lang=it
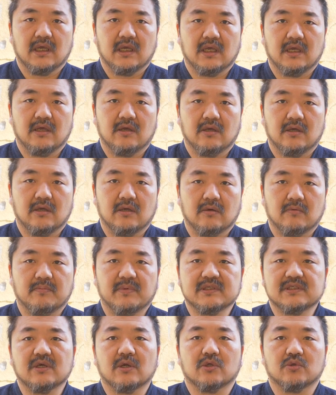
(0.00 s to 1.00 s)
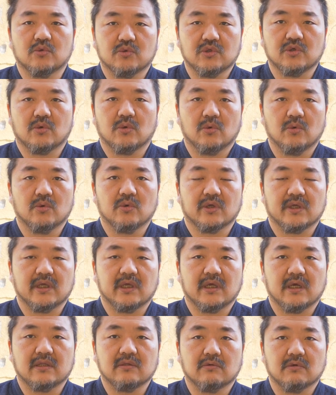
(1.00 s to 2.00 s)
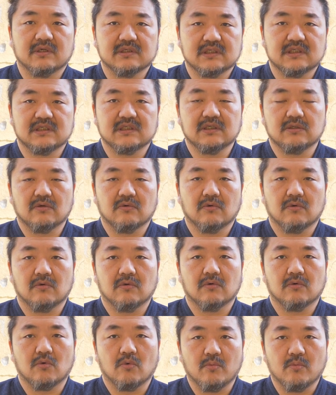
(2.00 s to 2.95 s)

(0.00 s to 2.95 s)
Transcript: e un pensiero a tutti coloro che hanno resistito